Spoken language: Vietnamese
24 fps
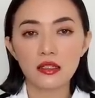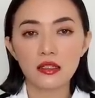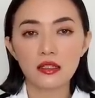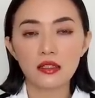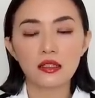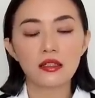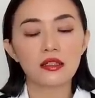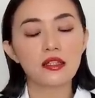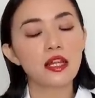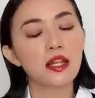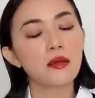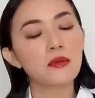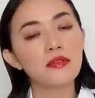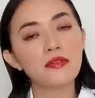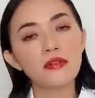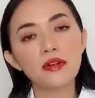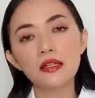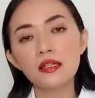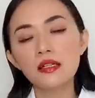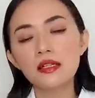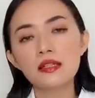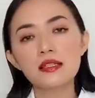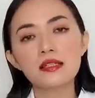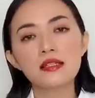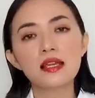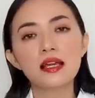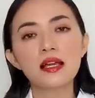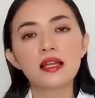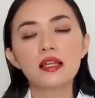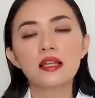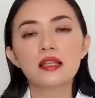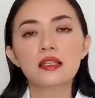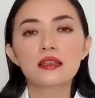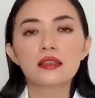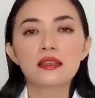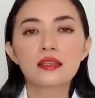thì Tina mới phát hiện ra
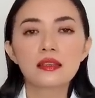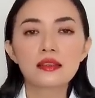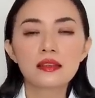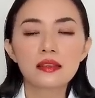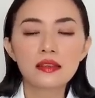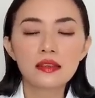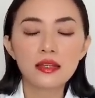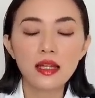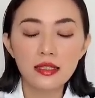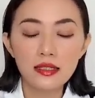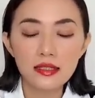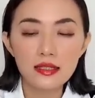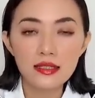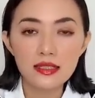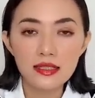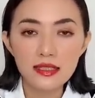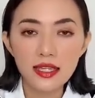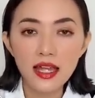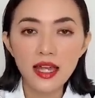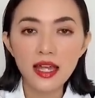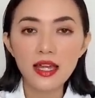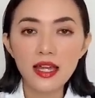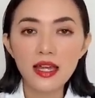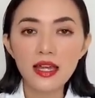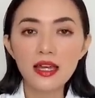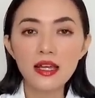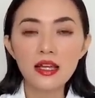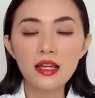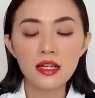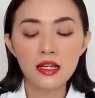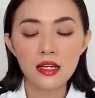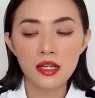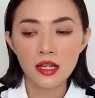là thật ra